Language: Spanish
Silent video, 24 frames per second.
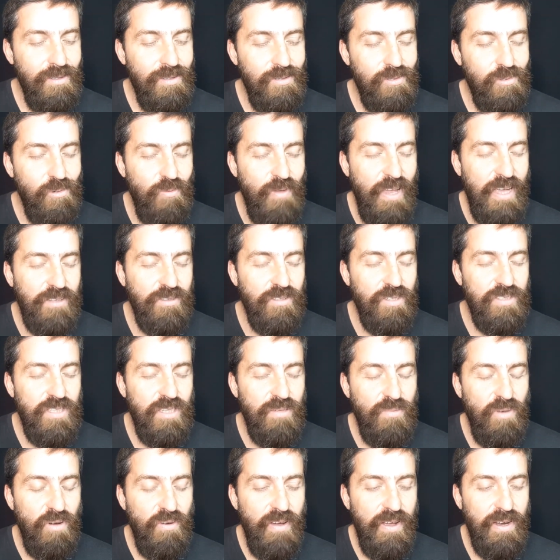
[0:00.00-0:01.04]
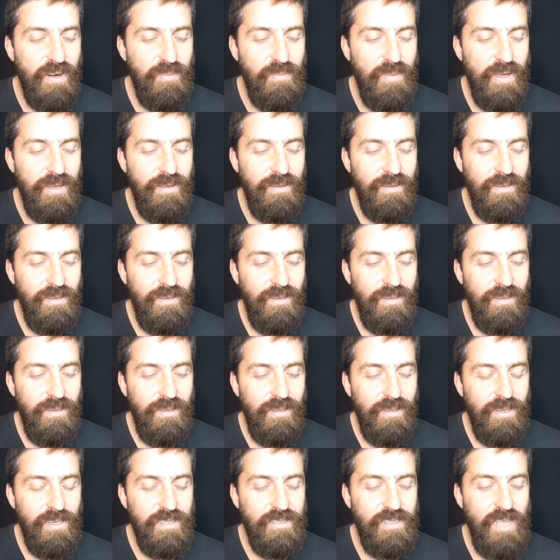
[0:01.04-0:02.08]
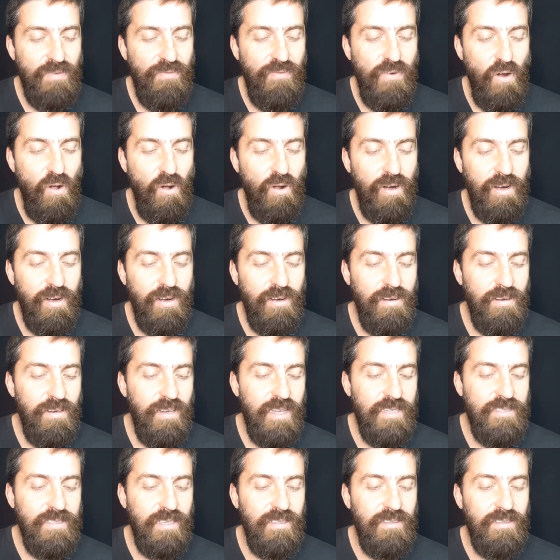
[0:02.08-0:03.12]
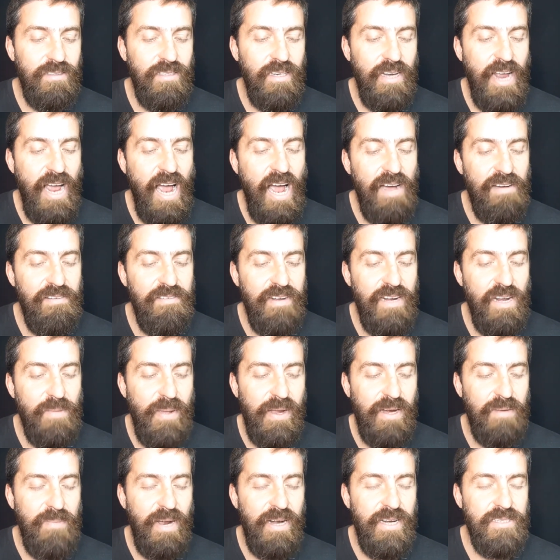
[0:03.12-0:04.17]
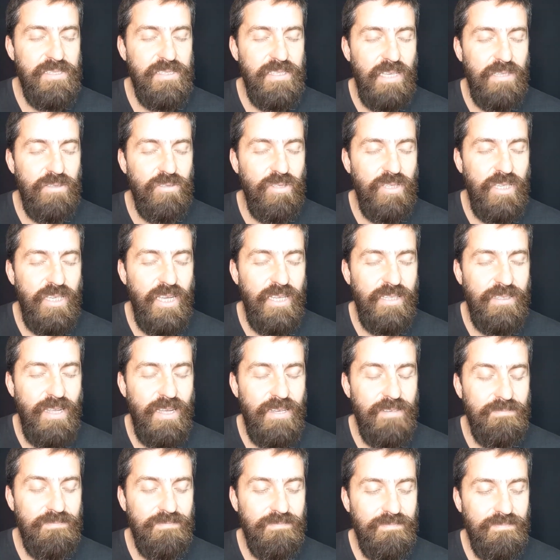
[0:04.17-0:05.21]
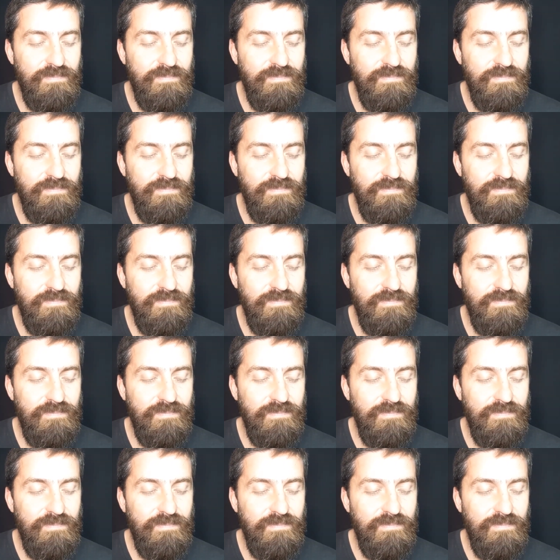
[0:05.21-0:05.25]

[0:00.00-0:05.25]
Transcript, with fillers: Subiendo sin moverme, esta flor que se entreabre permaneciendo quieta.